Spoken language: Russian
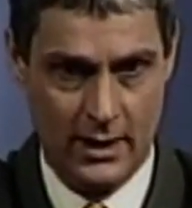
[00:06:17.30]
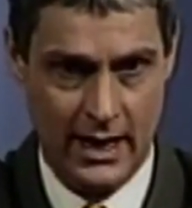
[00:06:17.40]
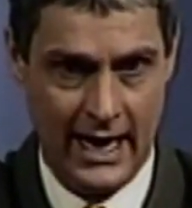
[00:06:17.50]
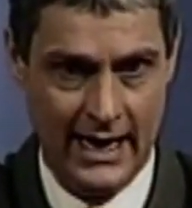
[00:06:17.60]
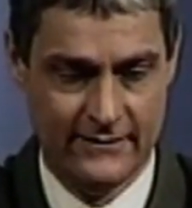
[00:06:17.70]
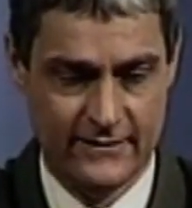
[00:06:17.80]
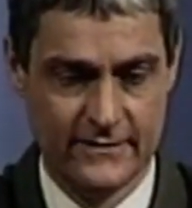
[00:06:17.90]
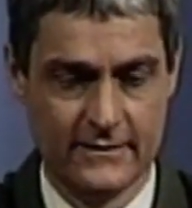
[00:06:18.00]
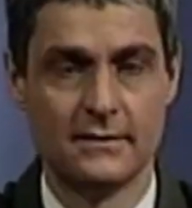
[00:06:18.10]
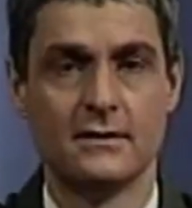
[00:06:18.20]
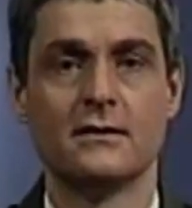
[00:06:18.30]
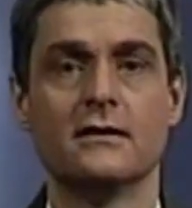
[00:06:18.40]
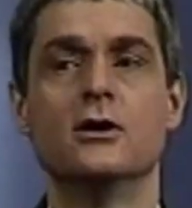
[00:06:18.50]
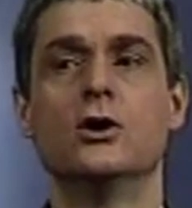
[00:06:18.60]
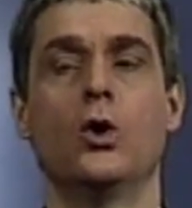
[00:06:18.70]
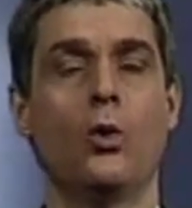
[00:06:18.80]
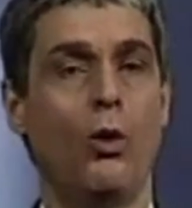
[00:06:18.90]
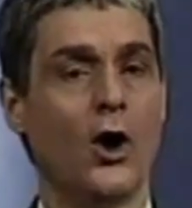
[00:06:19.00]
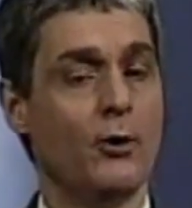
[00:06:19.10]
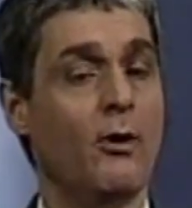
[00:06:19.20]
вот своей внешней жизнью
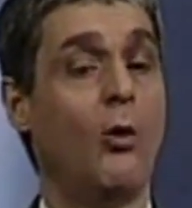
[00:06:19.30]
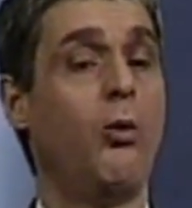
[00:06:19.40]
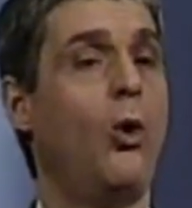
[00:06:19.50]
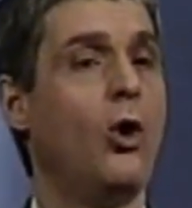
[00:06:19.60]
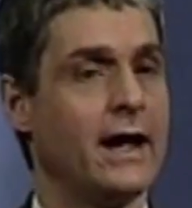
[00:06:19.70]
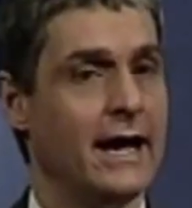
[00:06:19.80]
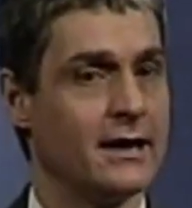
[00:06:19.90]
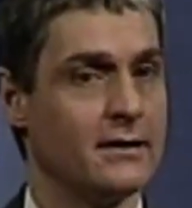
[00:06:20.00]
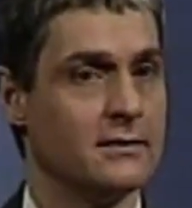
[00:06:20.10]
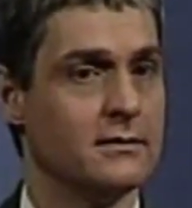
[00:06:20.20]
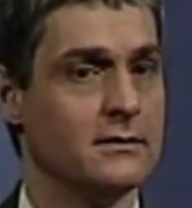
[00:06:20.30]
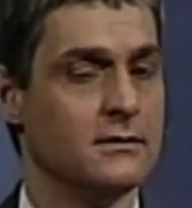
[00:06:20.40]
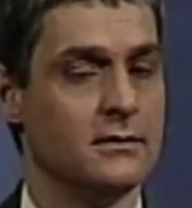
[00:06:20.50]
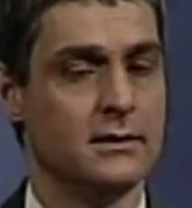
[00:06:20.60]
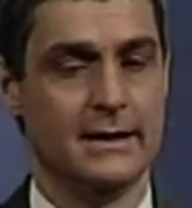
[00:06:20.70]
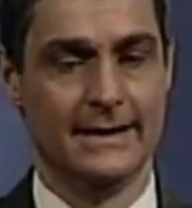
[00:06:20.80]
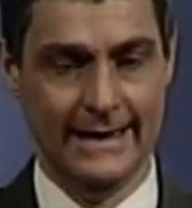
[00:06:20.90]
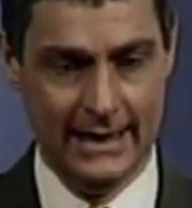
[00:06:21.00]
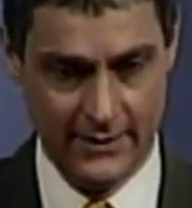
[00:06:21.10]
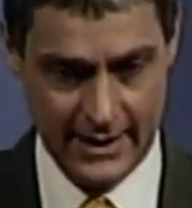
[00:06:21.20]
на основании
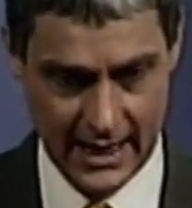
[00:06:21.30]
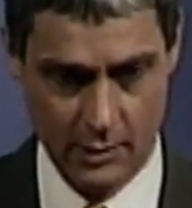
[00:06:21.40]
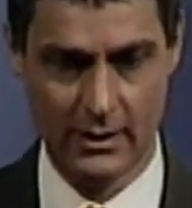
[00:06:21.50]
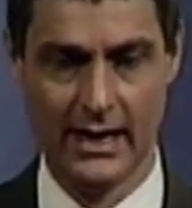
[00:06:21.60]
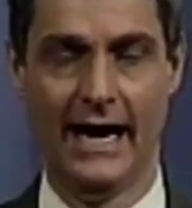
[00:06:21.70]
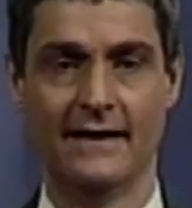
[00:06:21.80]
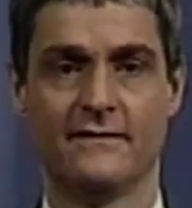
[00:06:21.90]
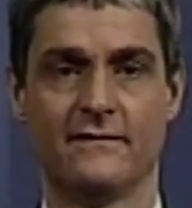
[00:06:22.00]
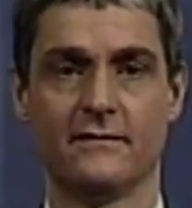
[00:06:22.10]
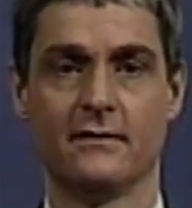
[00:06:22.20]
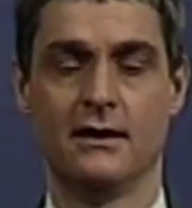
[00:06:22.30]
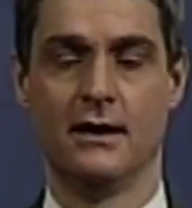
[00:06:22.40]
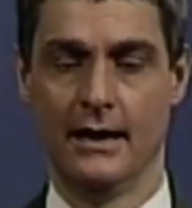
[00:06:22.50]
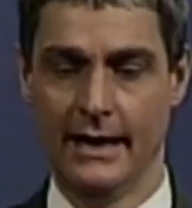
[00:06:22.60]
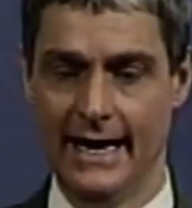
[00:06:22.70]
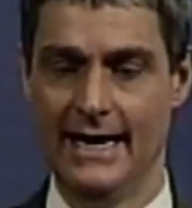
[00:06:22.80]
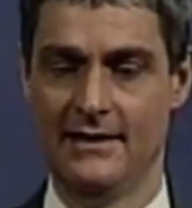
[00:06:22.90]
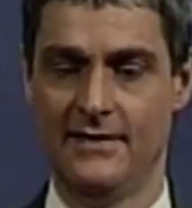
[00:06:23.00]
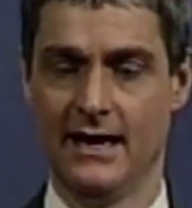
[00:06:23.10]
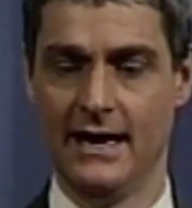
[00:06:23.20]
того, как ты живешь своей внутренней
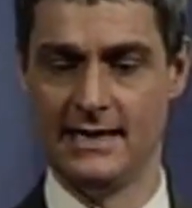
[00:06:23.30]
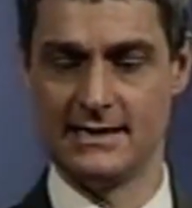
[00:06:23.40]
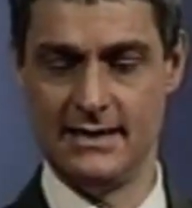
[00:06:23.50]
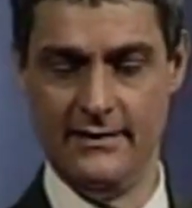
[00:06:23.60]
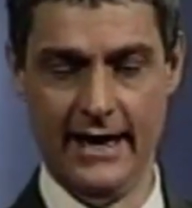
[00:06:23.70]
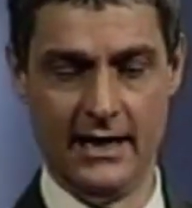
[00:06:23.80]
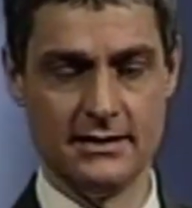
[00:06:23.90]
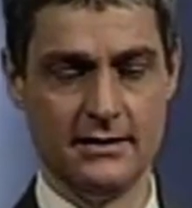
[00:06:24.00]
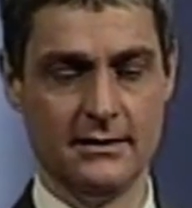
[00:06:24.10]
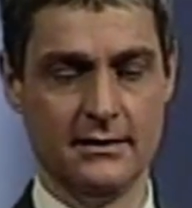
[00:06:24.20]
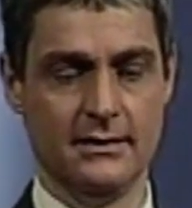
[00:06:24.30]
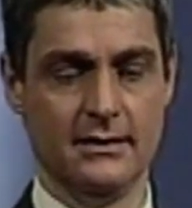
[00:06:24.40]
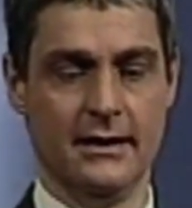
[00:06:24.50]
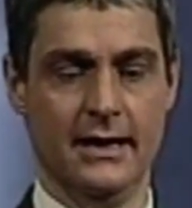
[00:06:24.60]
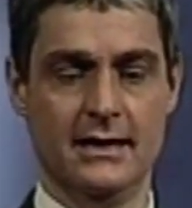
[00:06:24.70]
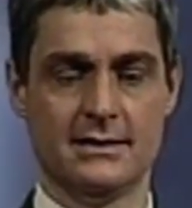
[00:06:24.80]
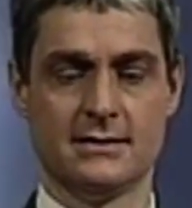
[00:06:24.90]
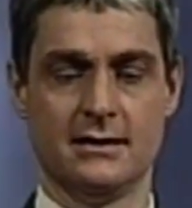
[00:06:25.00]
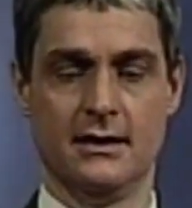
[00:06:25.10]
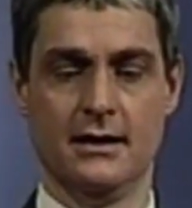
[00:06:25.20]
жизнью. А все, что меньше
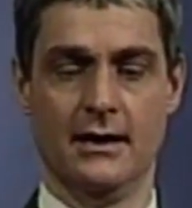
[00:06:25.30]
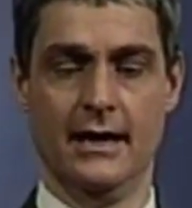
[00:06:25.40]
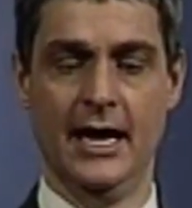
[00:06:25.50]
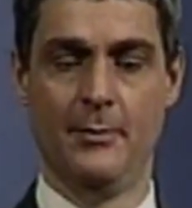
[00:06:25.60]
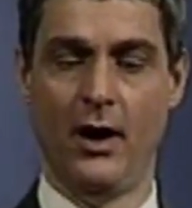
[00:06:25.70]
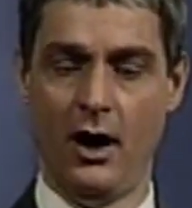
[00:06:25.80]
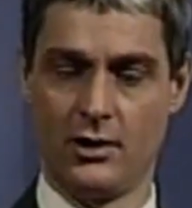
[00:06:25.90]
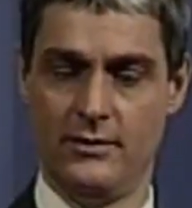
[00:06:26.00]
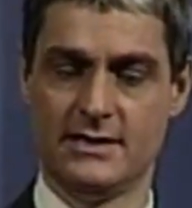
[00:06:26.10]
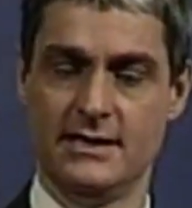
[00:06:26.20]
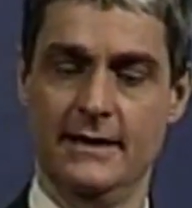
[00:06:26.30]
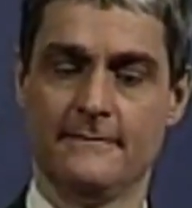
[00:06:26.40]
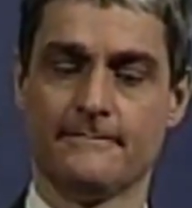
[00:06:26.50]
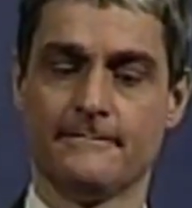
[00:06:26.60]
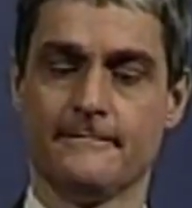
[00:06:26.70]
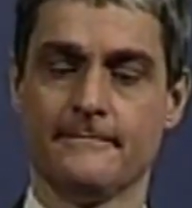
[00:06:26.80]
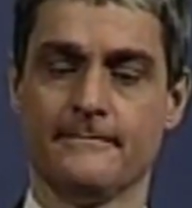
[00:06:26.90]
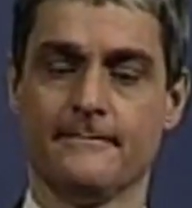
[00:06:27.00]
этого, является лицемерием.